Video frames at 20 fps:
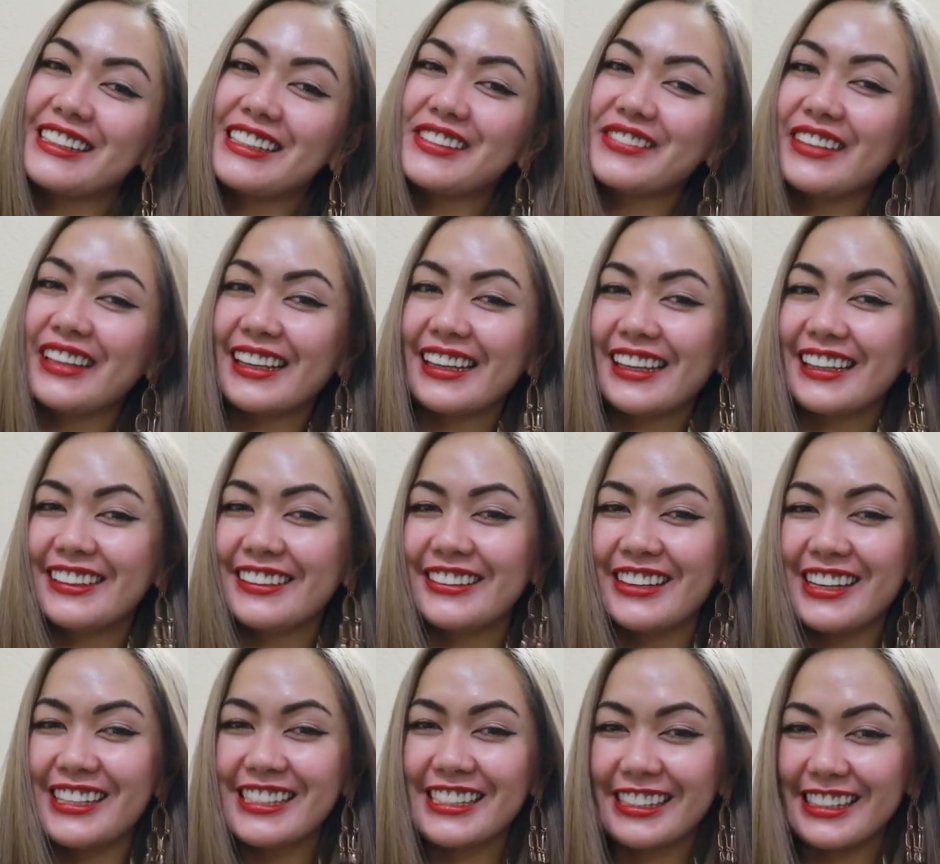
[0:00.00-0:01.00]
It's me again,
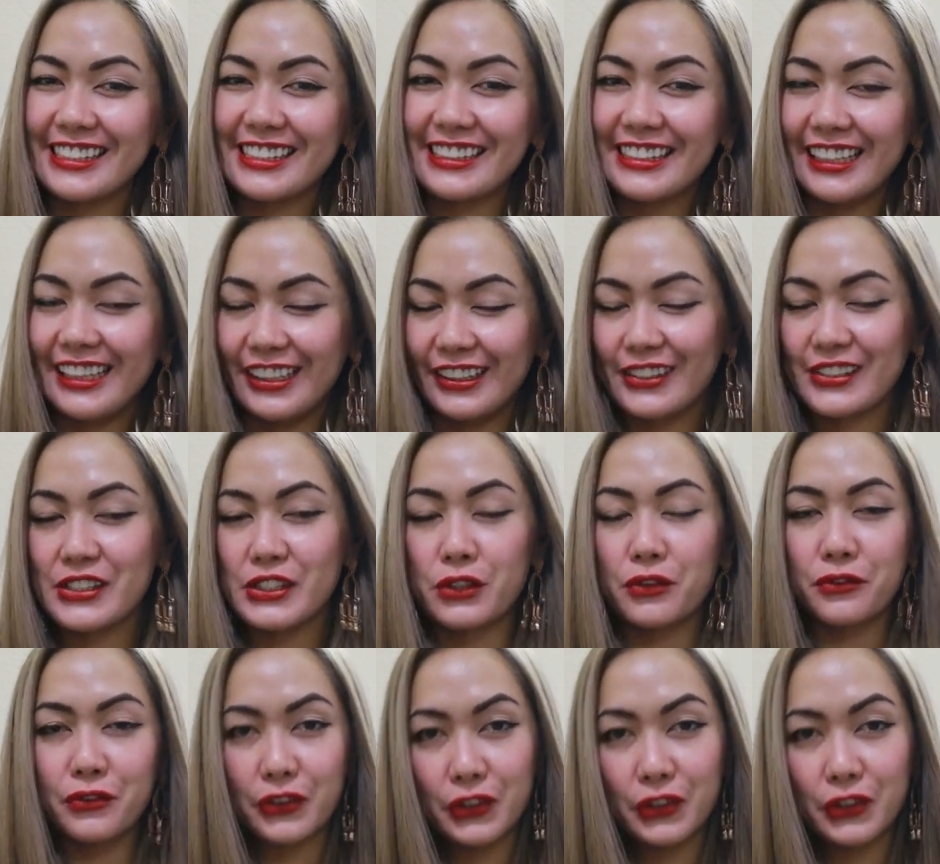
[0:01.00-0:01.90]
Rosh Castillo. So